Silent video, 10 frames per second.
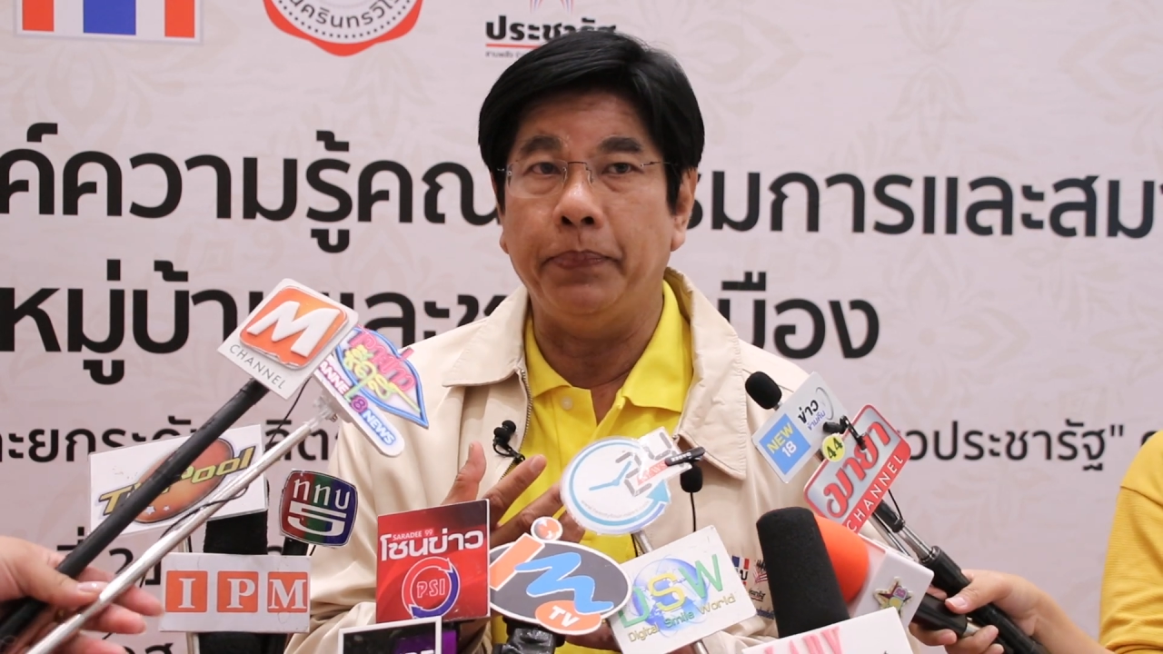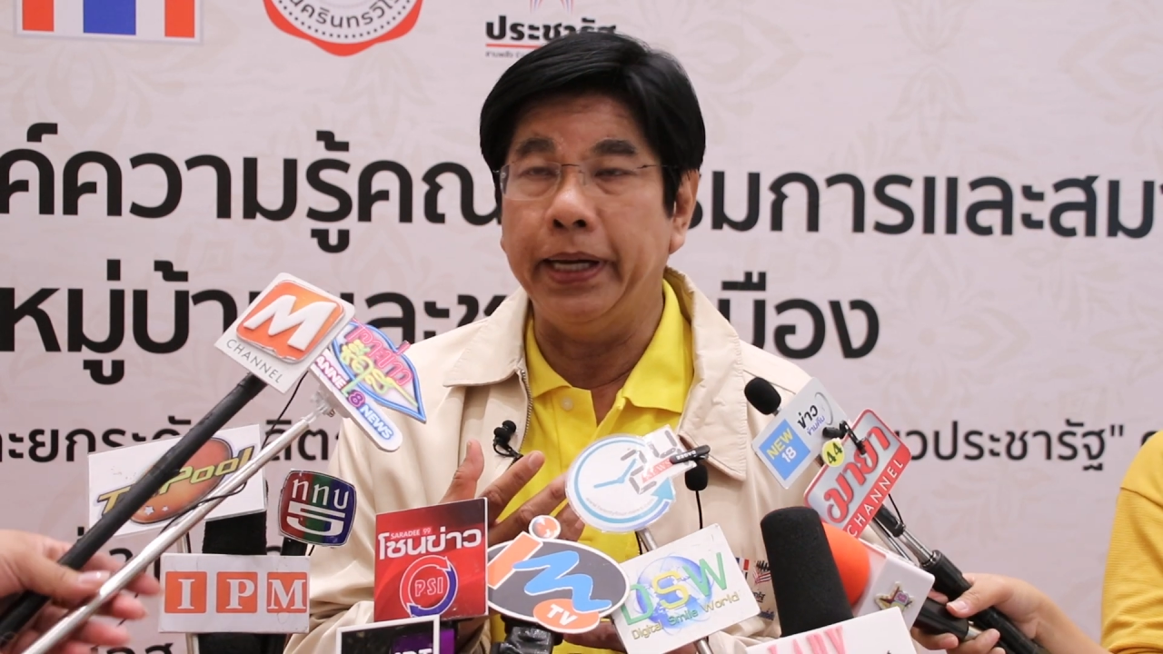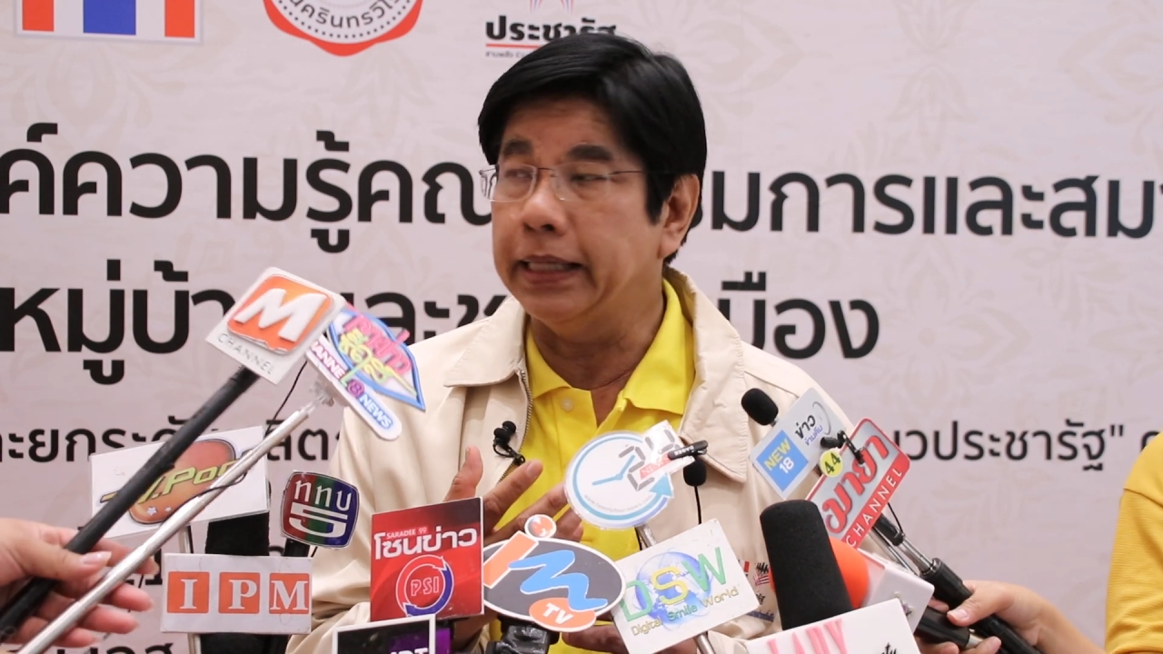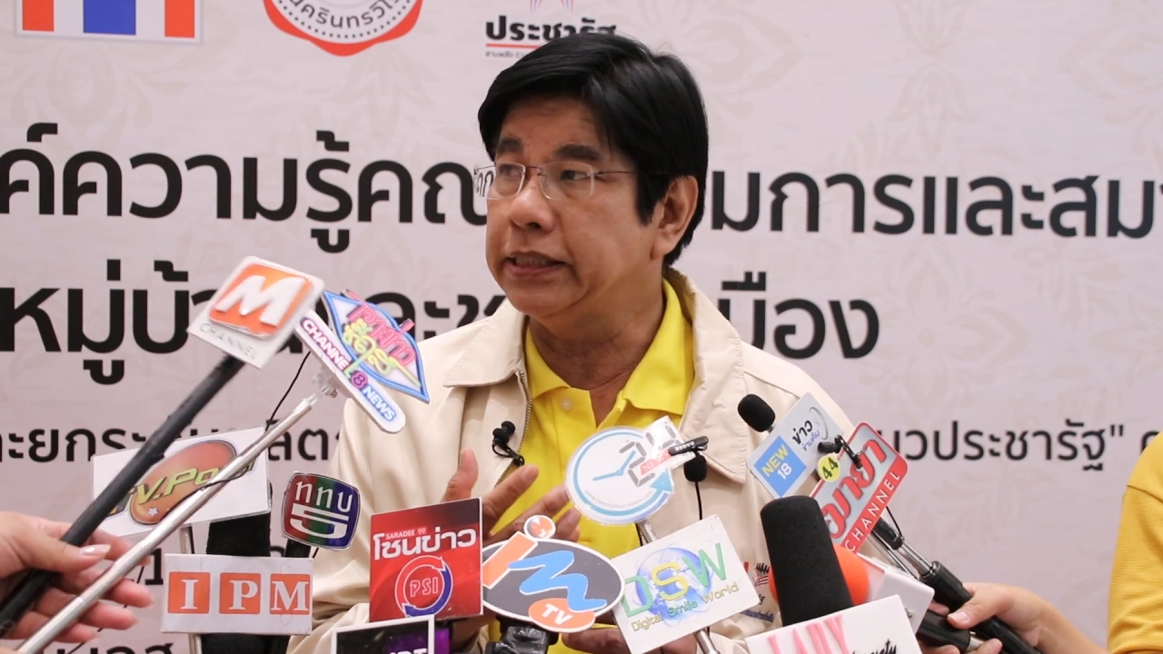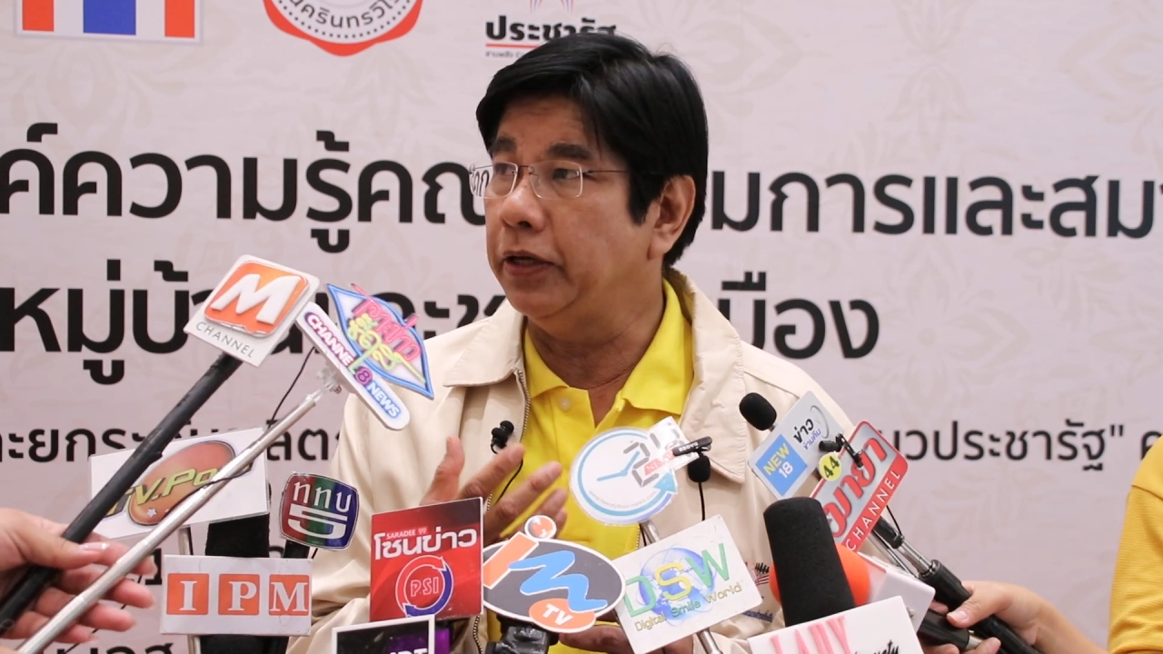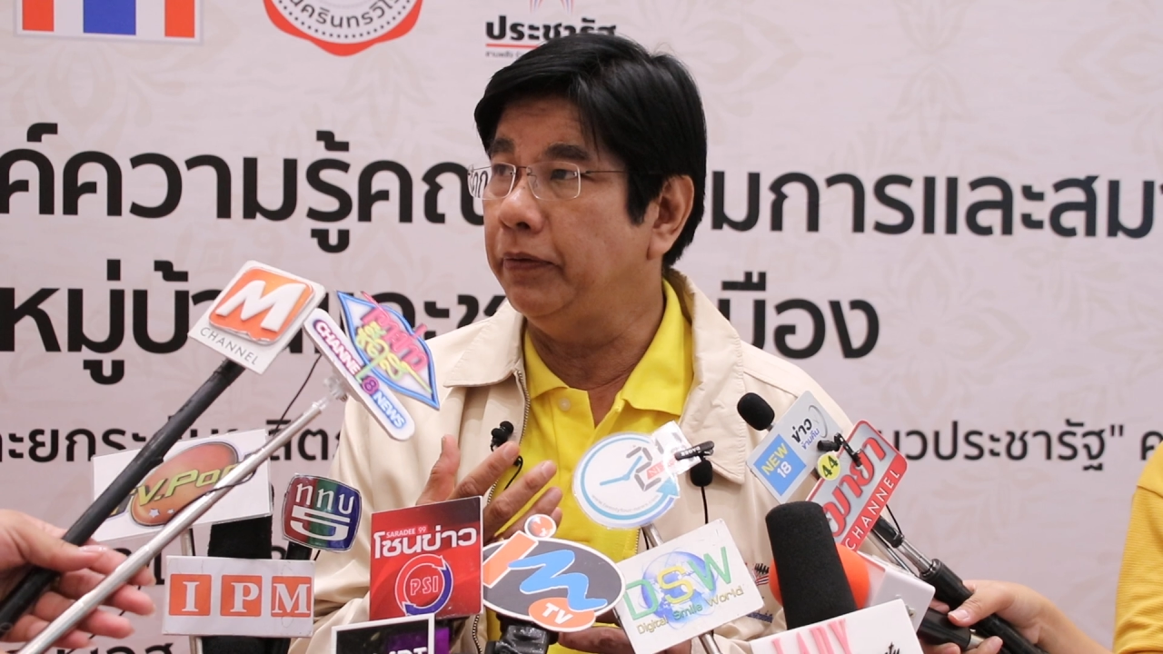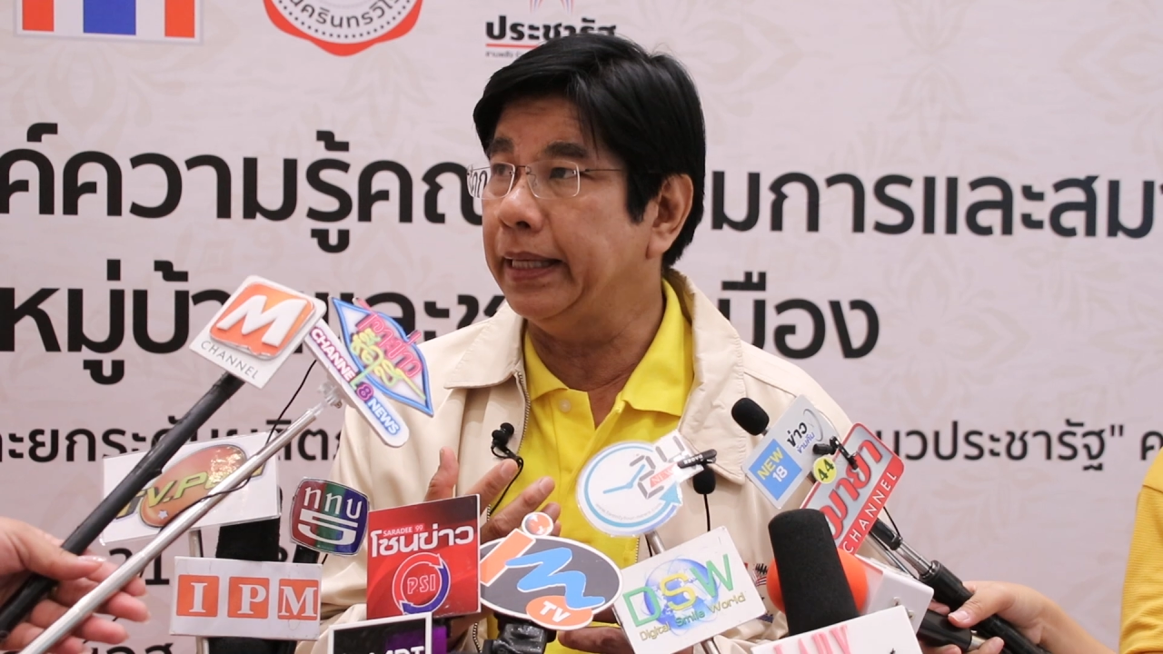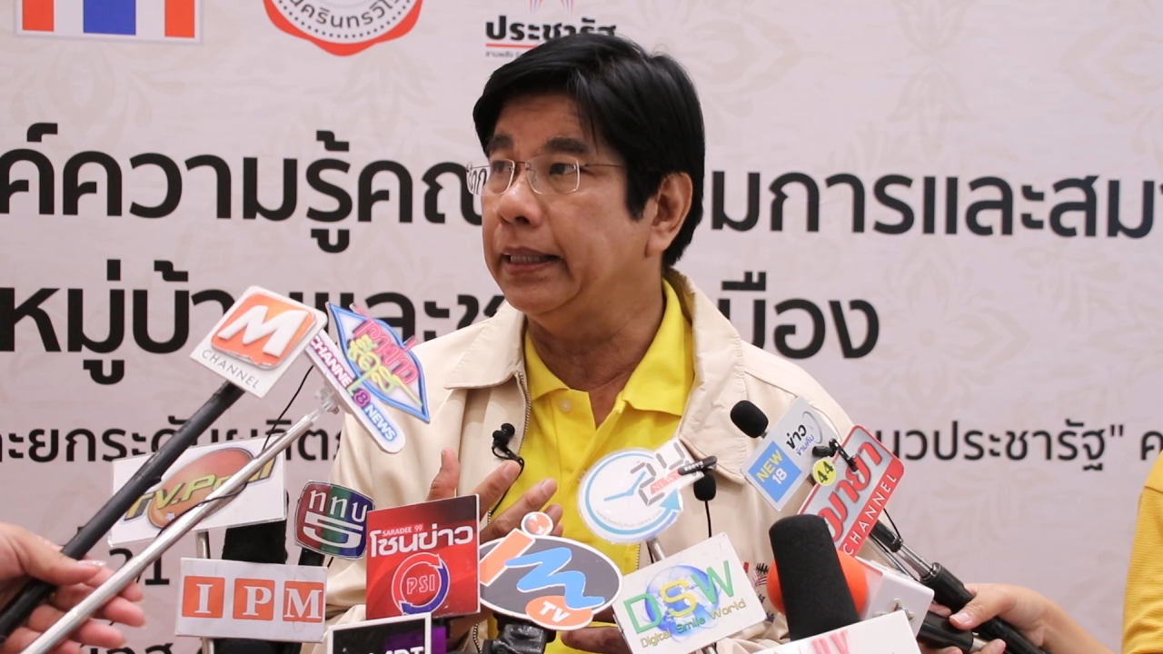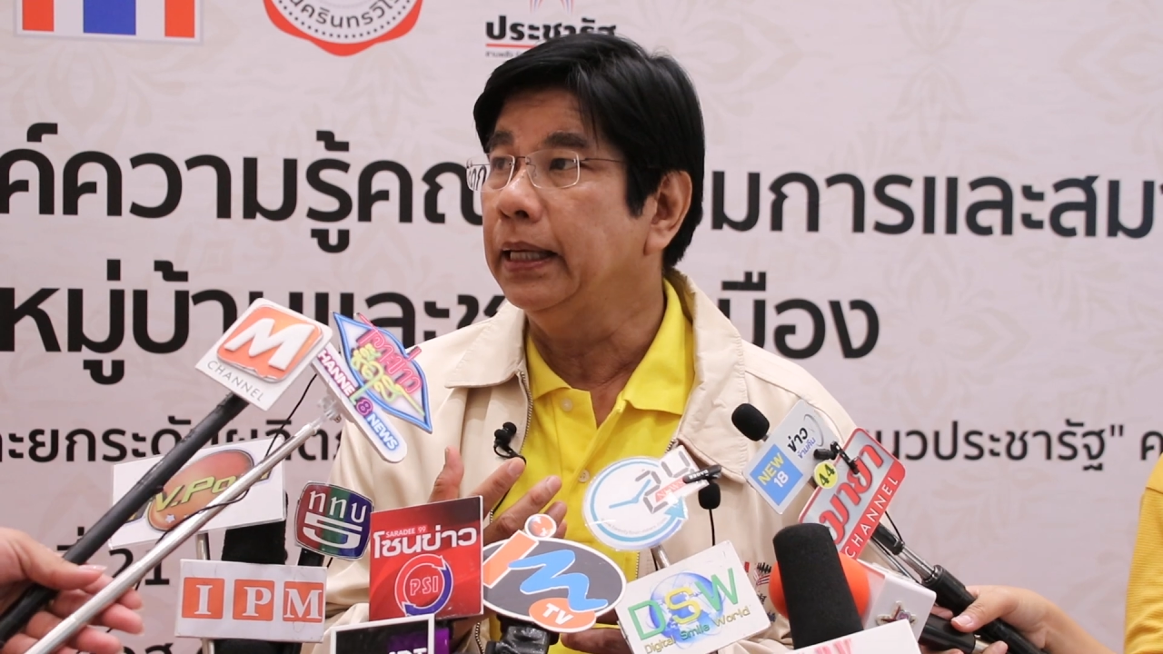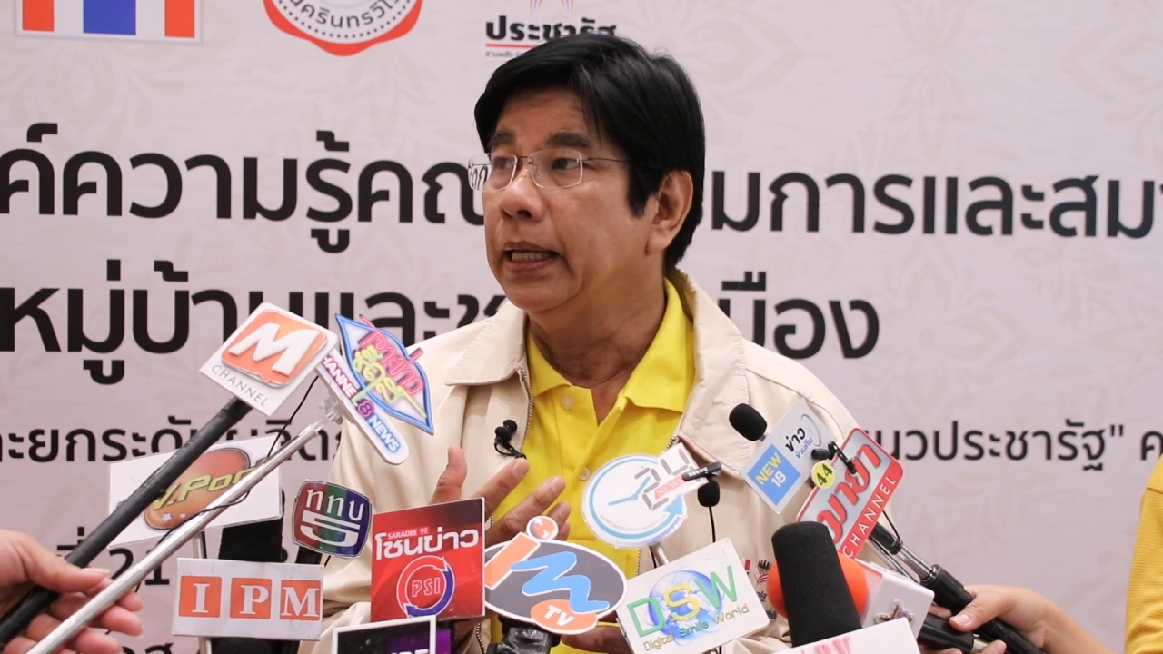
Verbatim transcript: เพื่อชีวิต